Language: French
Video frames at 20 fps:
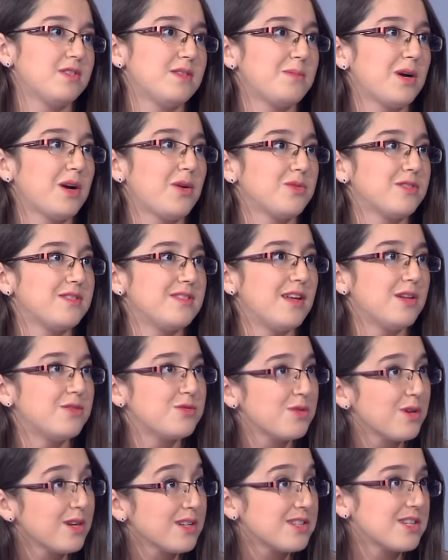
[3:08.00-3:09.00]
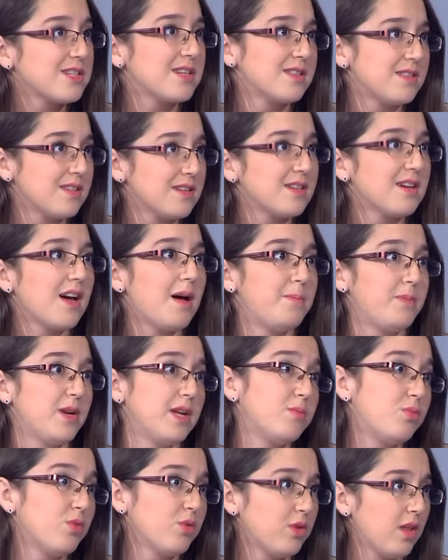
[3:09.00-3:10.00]
ma candidature et j'ai été
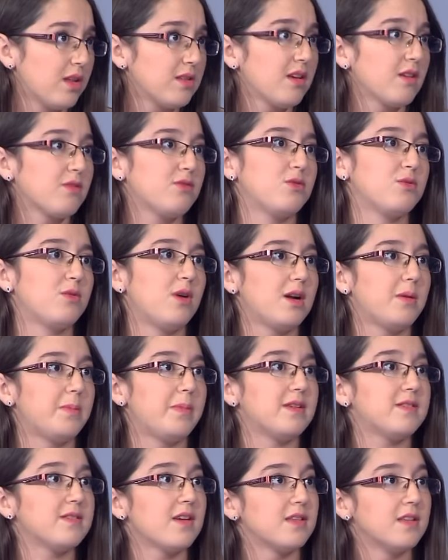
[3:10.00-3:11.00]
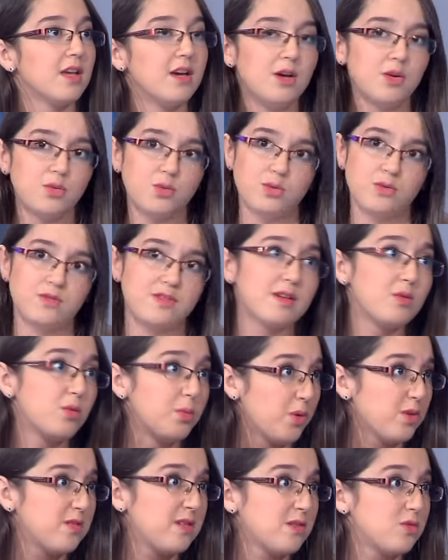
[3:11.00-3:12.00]
rappelé pour une interview à l'ambassade. Donc c'est le
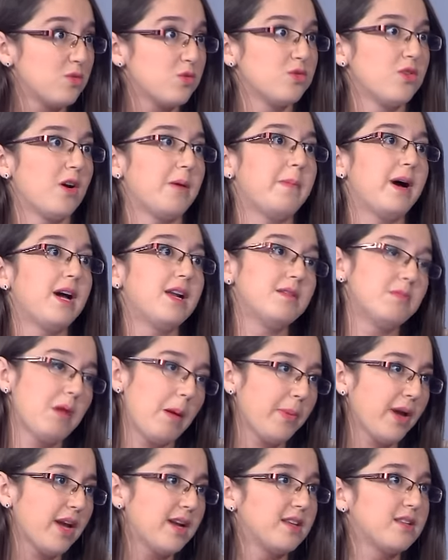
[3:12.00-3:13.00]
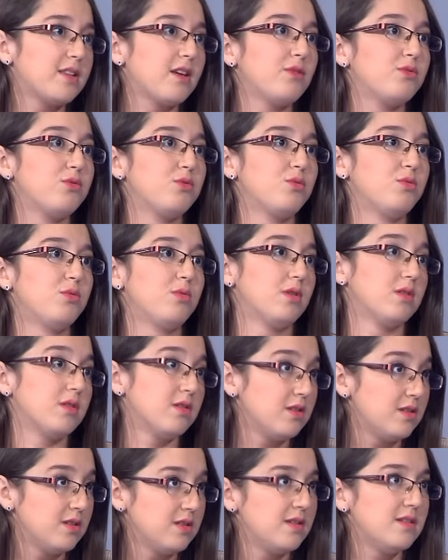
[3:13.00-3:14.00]
processus normal. Après l'interview, ils
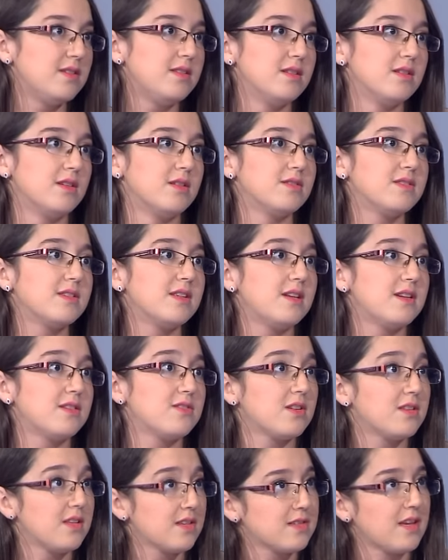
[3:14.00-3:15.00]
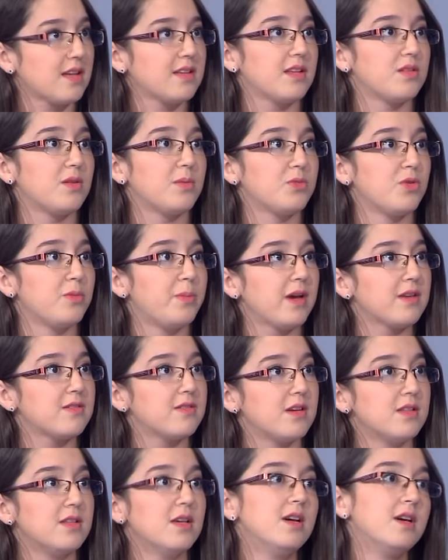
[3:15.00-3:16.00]
euh, il, euh, sélectionne un certain nombre de
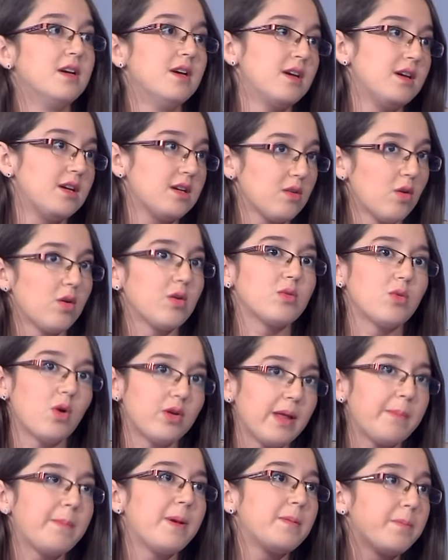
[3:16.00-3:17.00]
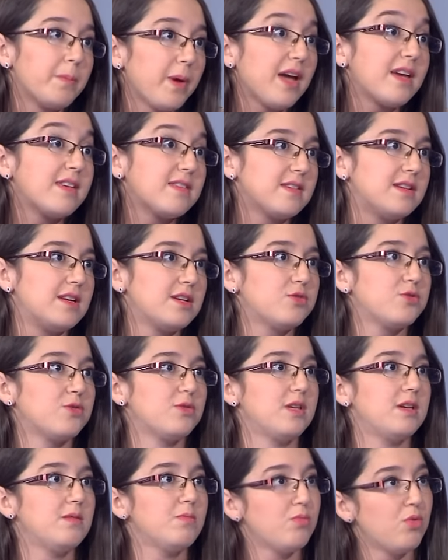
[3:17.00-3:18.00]
personnes euh, qu'on appelle
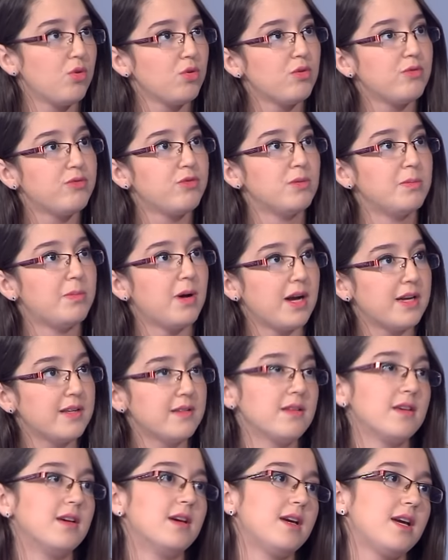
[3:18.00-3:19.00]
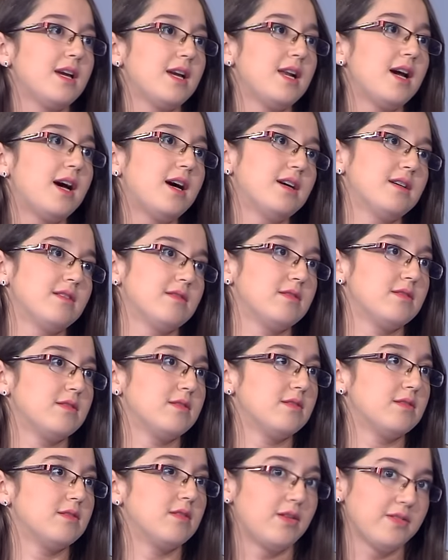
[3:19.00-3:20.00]
présélectionnées pour le Fulbright. Et
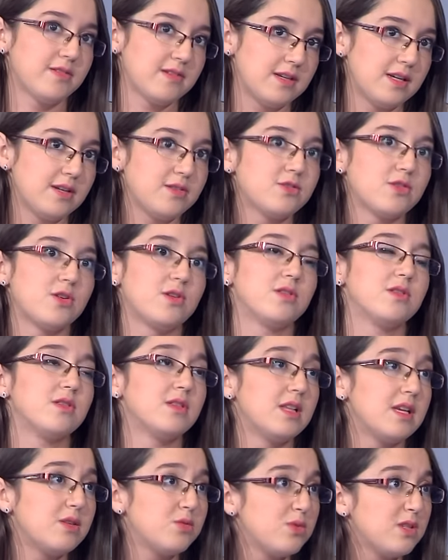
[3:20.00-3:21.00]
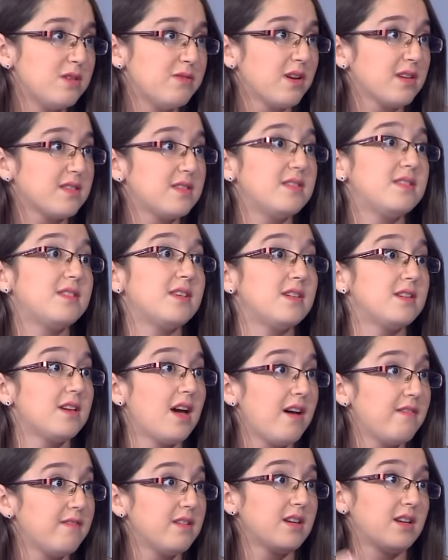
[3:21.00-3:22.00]
là, on sélectionne les
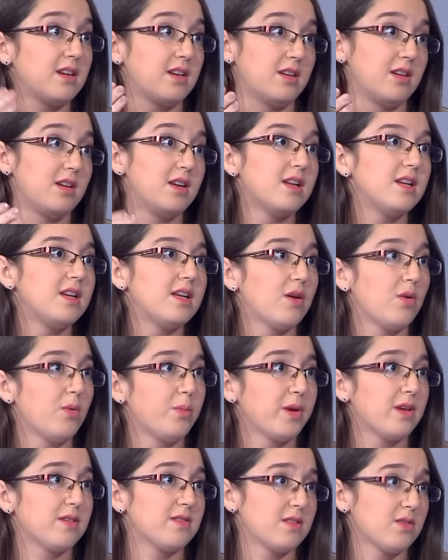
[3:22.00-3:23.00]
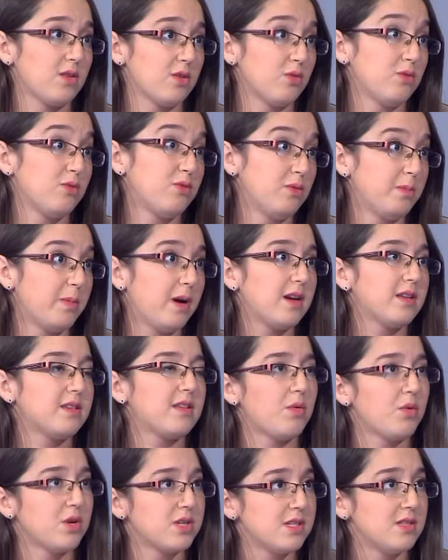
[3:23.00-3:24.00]
universités avec les représentants de
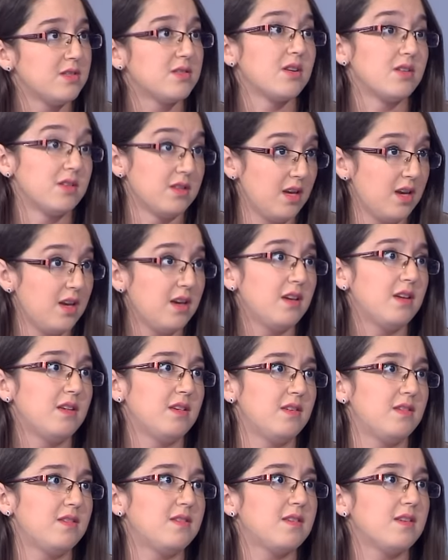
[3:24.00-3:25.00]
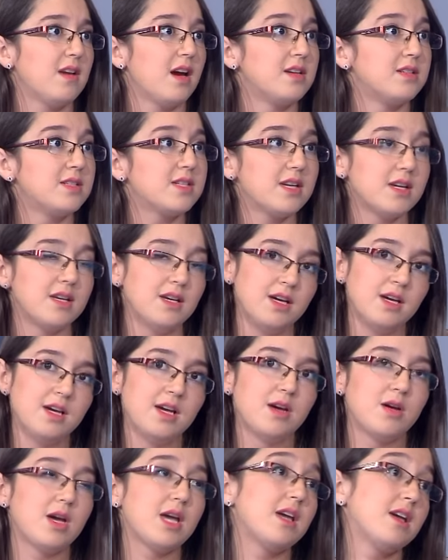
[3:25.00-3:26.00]
Fulbright à Washington et ici à Alger.
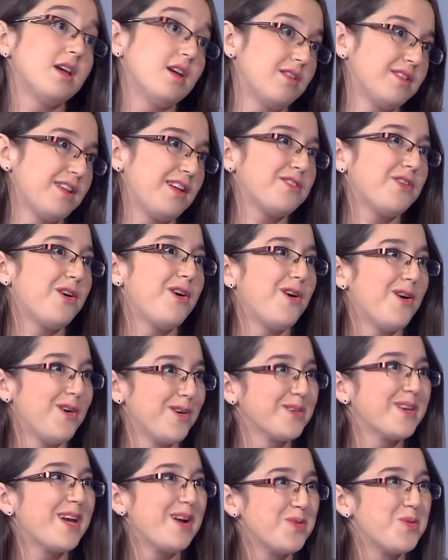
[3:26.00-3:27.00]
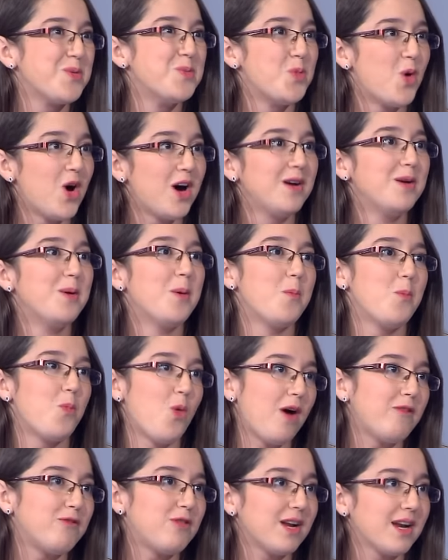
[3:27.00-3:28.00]
Et on attend quelques mois
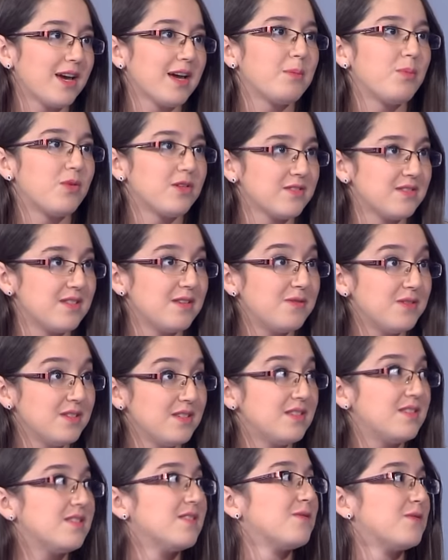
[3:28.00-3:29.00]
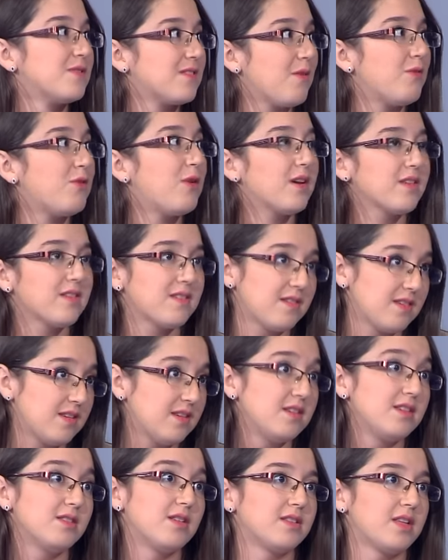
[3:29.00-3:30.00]
pour avoir la réponse définitive, savoir
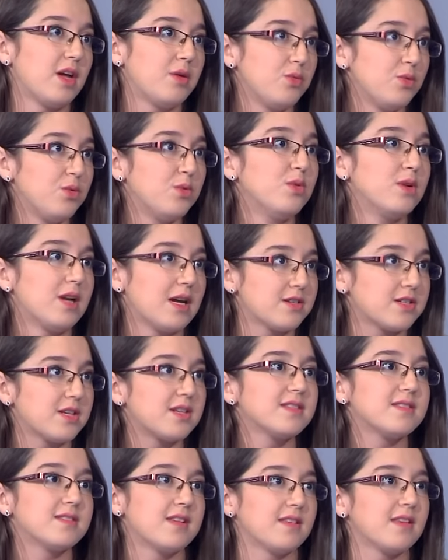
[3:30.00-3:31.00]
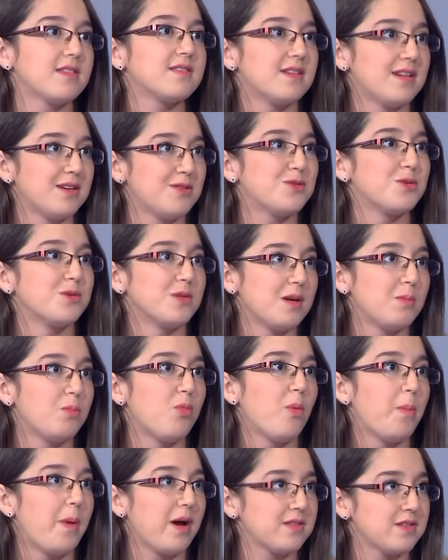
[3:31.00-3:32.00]
si on a eu la chance d'être sélectionné
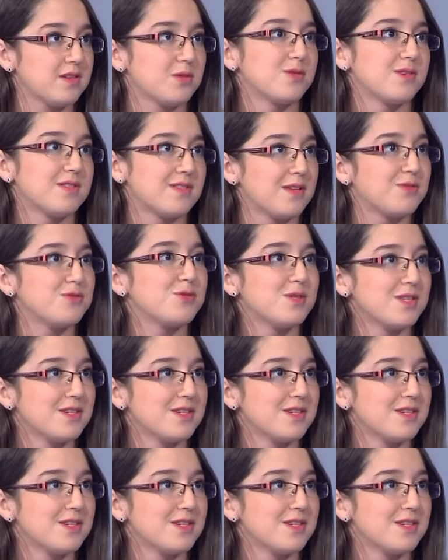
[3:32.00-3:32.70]
pour partir aux États-Unis.